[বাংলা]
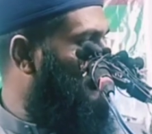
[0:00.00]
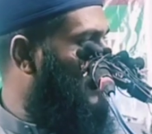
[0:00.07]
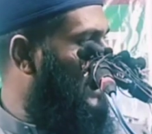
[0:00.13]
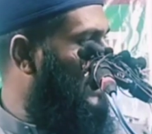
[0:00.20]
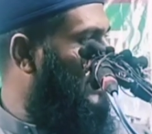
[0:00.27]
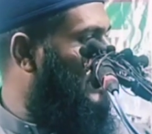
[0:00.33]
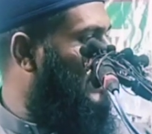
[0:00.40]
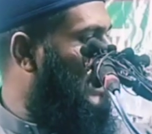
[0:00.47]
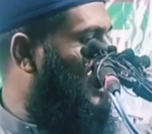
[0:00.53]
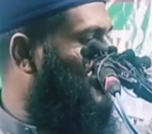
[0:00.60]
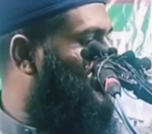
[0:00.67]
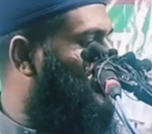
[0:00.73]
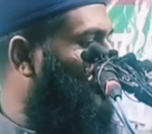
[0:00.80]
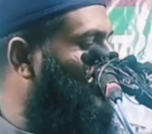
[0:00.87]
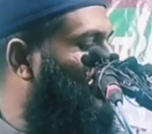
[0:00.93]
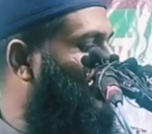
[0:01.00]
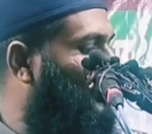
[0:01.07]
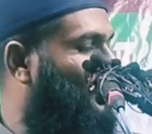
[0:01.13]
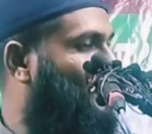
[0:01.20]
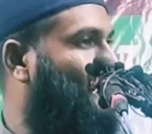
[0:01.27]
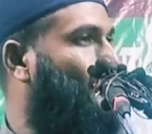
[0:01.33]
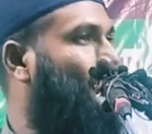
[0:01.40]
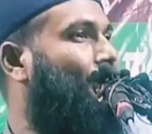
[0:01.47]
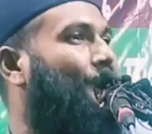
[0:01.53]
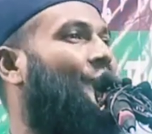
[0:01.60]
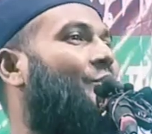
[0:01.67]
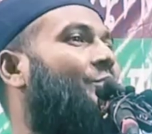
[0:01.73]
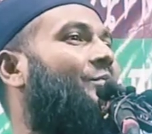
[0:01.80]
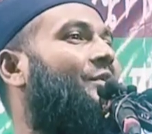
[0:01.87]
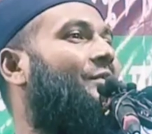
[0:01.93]
তার মায়ের আঁচল ধরে সেদিন
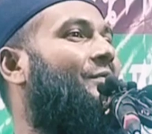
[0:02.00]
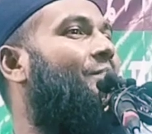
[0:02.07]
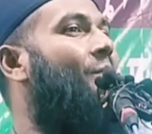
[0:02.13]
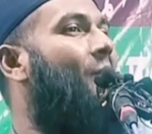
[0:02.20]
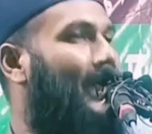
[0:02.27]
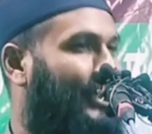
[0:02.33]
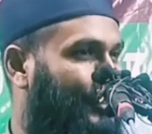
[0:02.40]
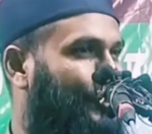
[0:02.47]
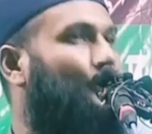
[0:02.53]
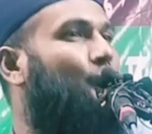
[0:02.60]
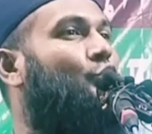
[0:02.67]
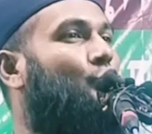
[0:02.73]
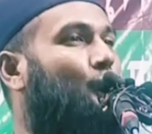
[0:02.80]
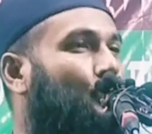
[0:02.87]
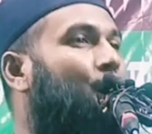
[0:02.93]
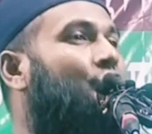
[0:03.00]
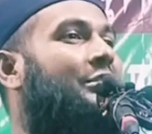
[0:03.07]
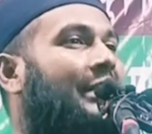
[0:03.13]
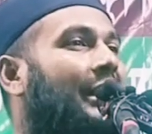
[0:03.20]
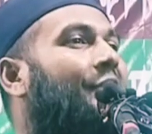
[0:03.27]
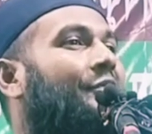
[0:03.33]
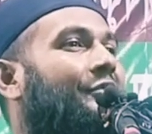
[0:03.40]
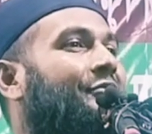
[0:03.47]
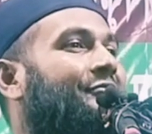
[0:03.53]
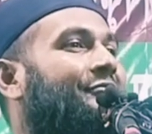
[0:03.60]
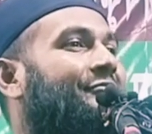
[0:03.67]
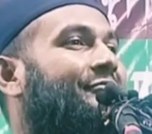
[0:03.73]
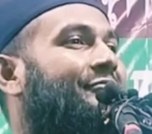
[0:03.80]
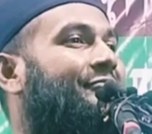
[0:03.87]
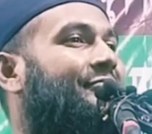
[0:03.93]
বলবে মা একটু দুধ দাও
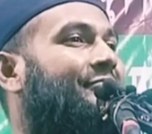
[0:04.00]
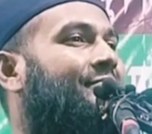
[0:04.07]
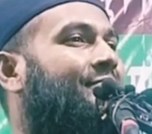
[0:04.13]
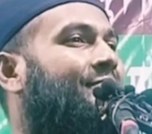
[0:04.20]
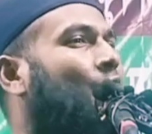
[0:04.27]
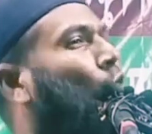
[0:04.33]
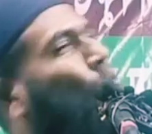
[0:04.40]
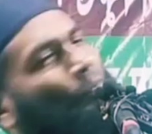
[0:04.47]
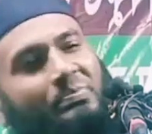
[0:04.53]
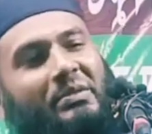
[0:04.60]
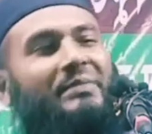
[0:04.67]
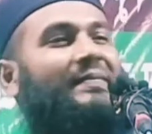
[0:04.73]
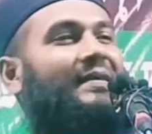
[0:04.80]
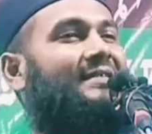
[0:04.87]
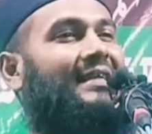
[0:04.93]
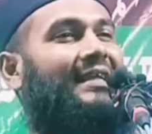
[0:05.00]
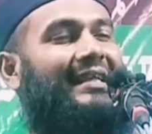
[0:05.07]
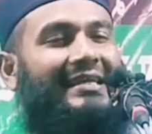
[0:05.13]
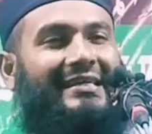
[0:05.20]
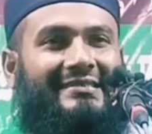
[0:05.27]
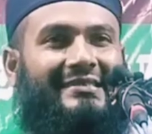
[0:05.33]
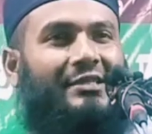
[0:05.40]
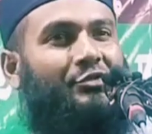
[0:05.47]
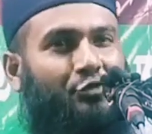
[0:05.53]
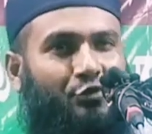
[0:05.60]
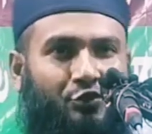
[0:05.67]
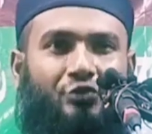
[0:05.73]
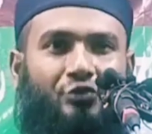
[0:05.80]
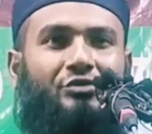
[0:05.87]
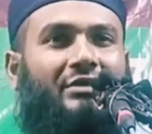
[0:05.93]
খুব পিপাসা লেগেছে
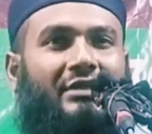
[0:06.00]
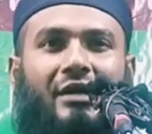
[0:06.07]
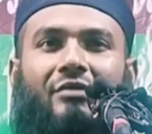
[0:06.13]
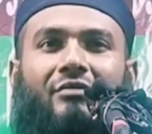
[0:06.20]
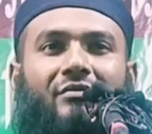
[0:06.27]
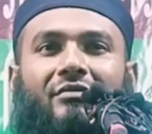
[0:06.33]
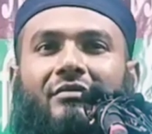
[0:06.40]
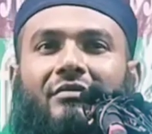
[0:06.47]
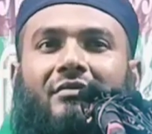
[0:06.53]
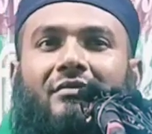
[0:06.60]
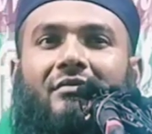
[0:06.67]
একটু দুধ দাও